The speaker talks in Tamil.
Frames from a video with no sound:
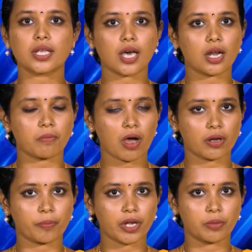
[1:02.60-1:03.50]

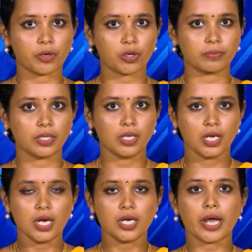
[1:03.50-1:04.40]
ஆதாரமாக பயன்படும்
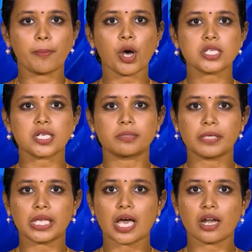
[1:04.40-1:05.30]
டெபாசிட்
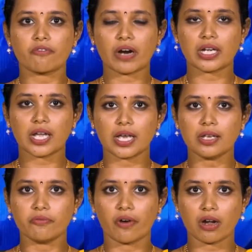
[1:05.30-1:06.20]
மீதான
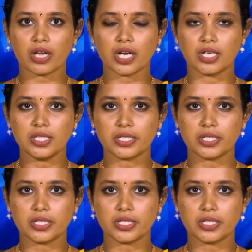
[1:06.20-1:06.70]
வட்டியில் வங்கிகள்